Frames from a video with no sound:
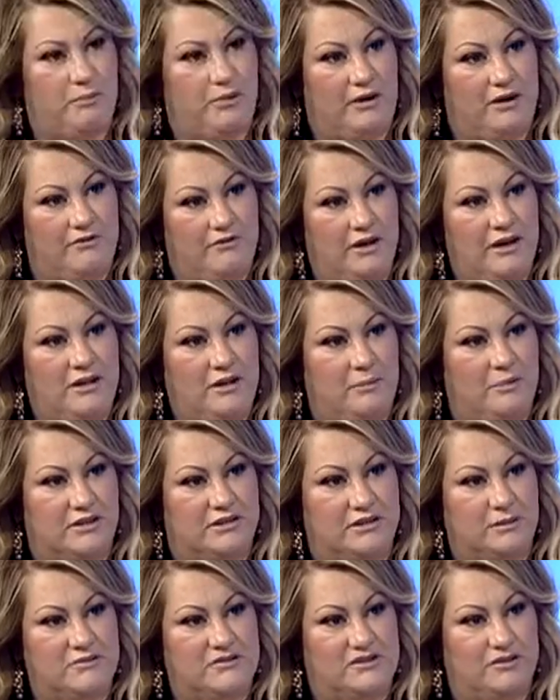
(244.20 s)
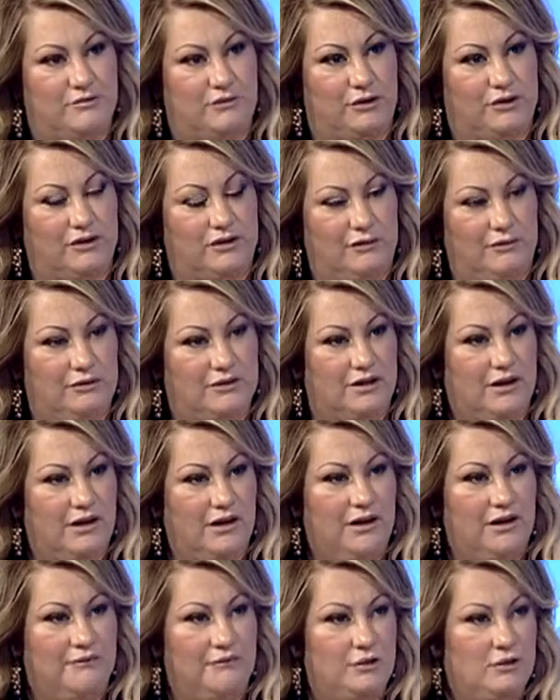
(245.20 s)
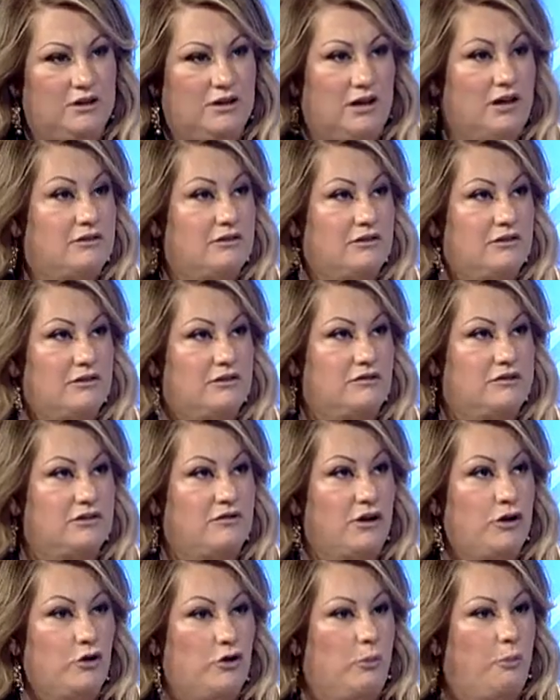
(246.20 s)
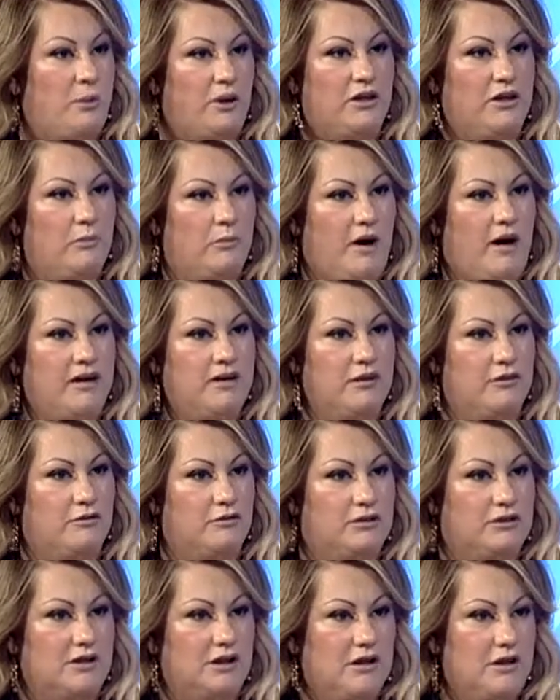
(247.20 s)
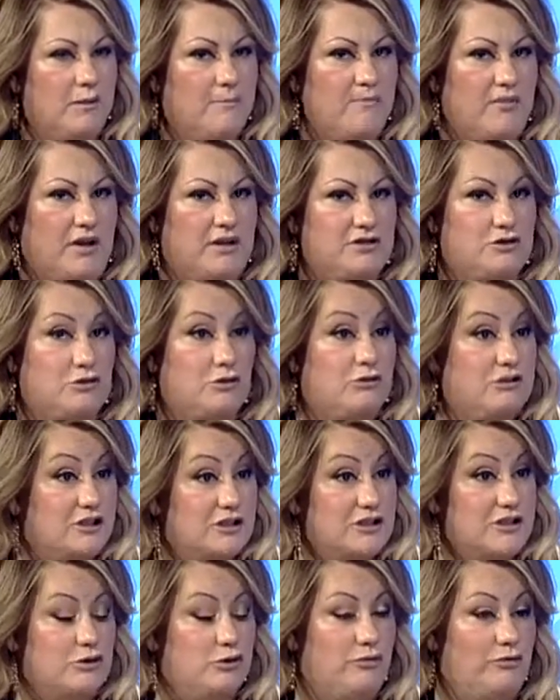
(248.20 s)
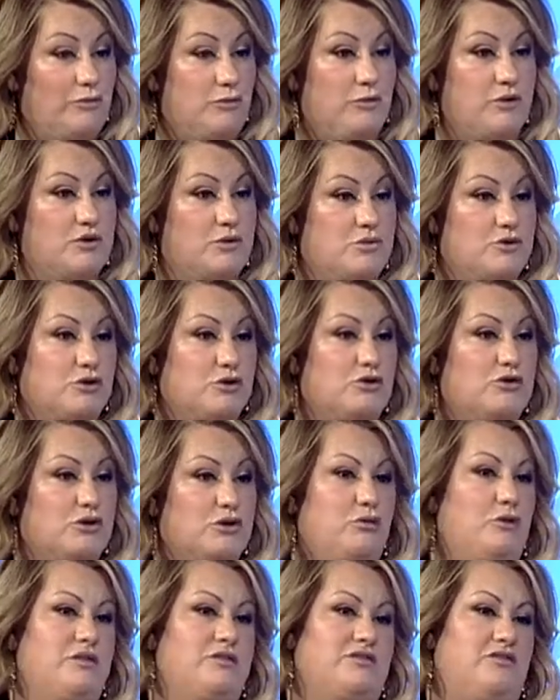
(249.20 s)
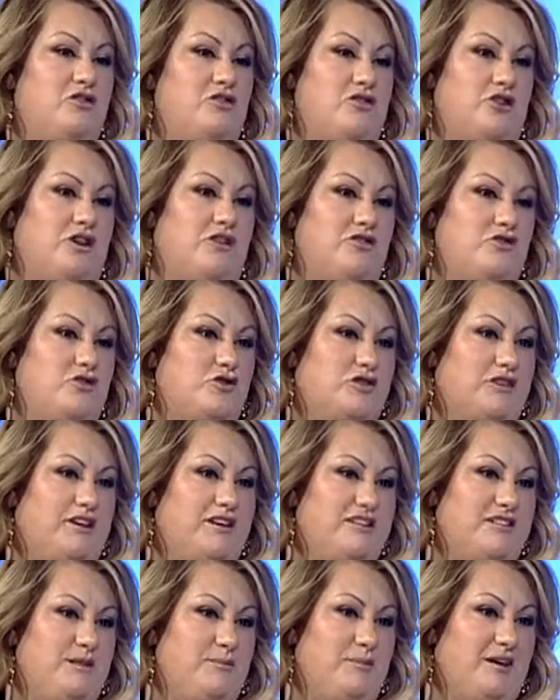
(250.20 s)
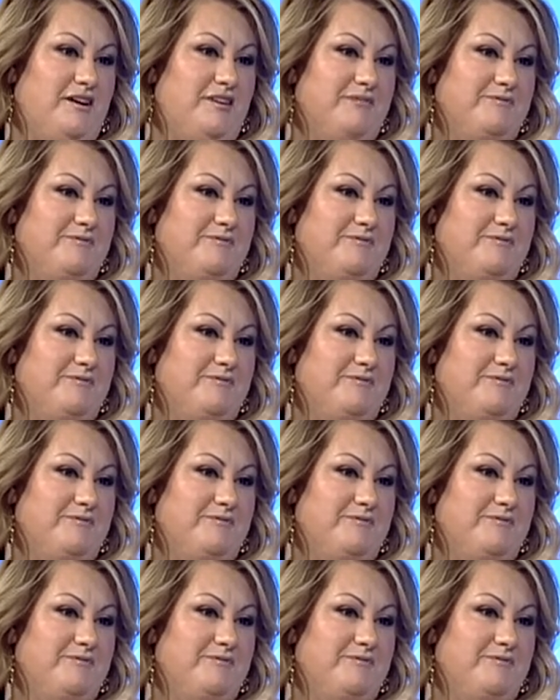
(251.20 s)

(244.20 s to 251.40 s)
поговорить об этом сегодня, вот, вот как в твоем понимании, вот, основано на Словом Божьем, что такое священническая семья?